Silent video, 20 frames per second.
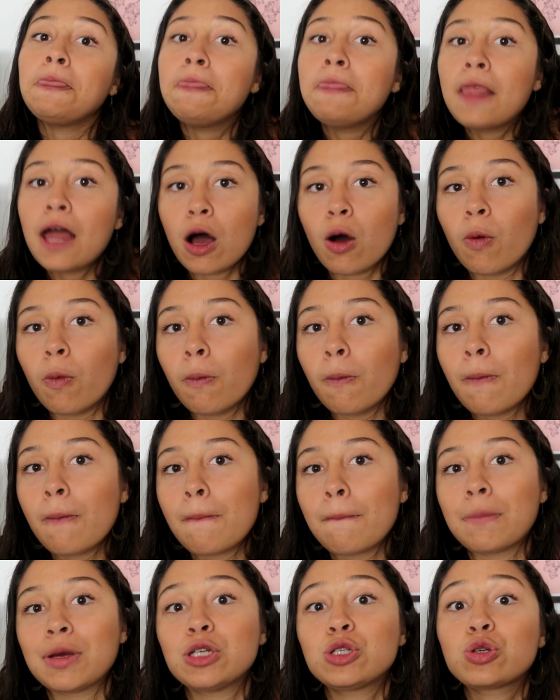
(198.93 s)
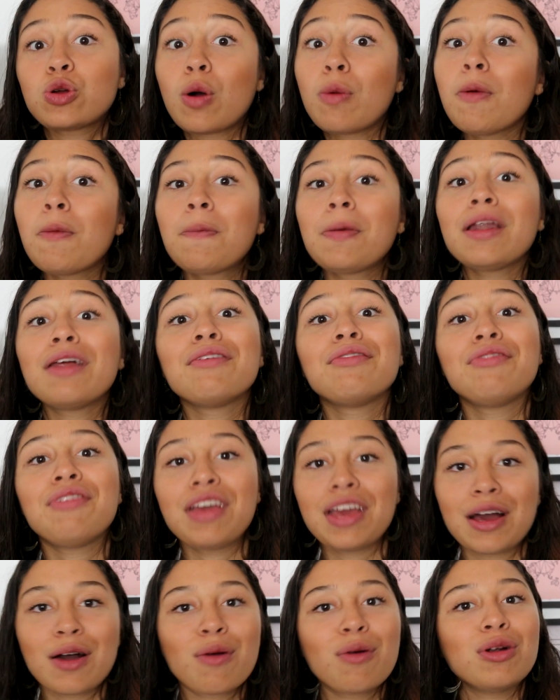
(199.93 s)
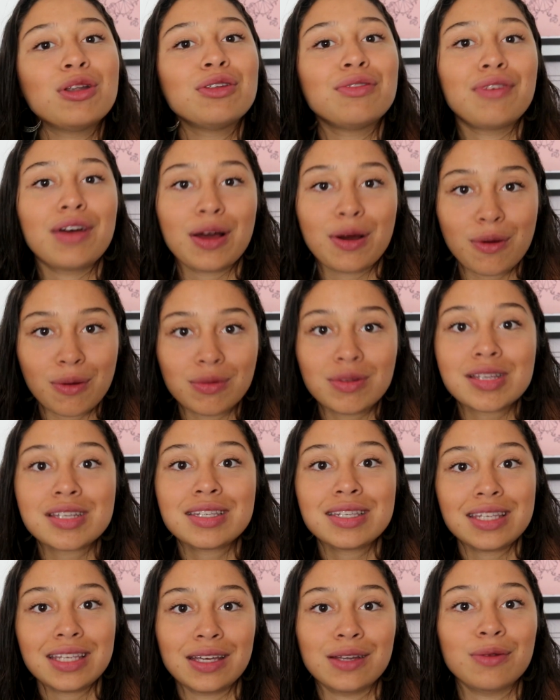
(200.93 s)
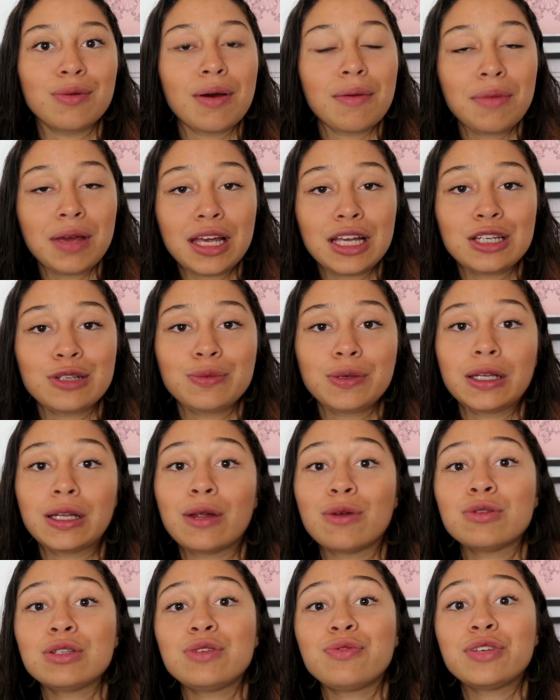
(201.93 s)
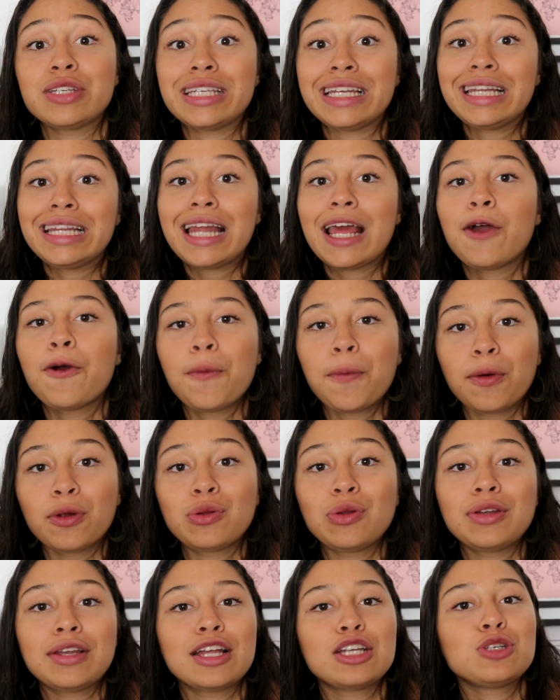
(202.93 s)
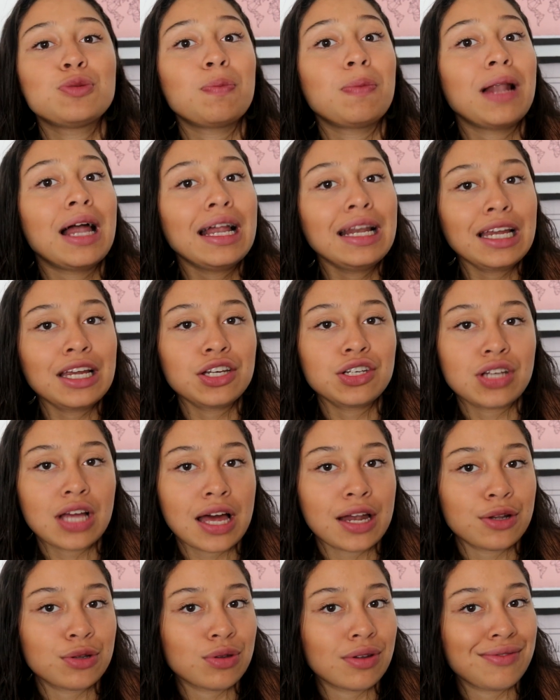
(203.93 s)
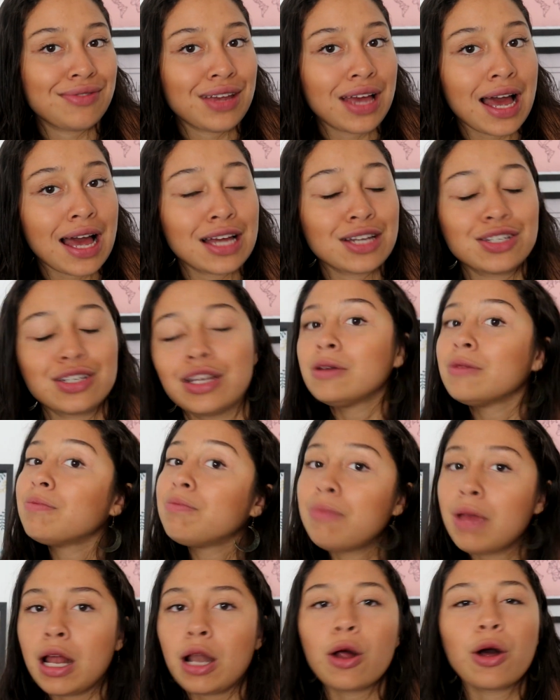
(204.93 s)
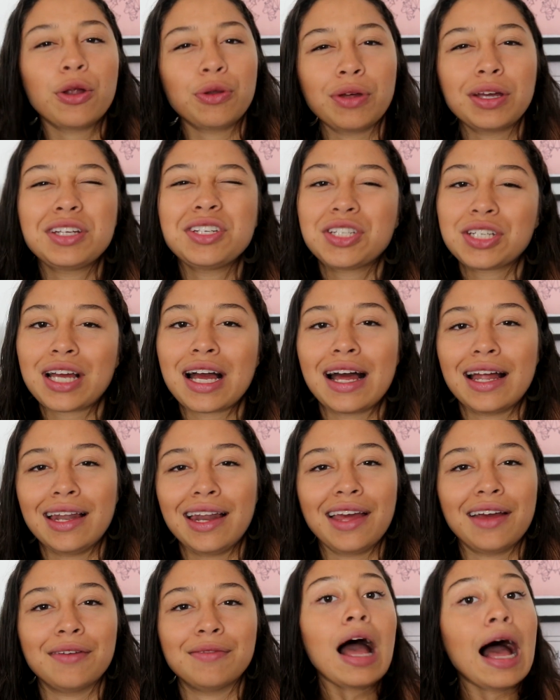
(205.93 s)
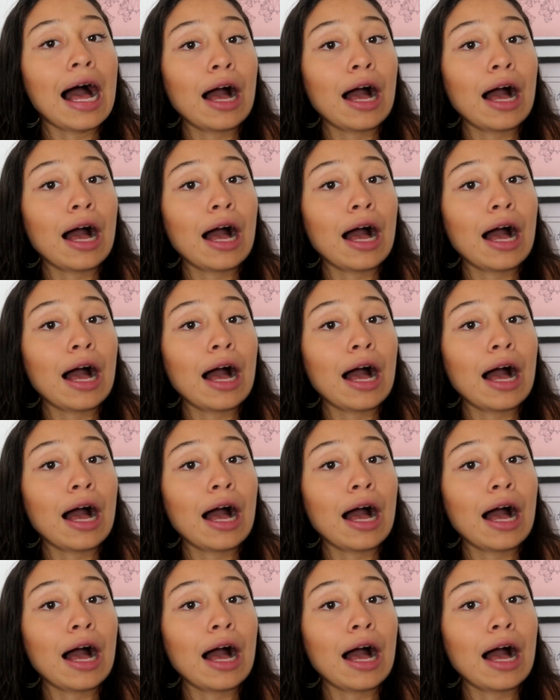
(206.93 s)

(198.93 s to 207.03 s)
Não, mas como prever quando vai acontecer, não é mesmo? Então, se você tem a oportunidade de planejar a sua viagem, melhor não arriscar, né?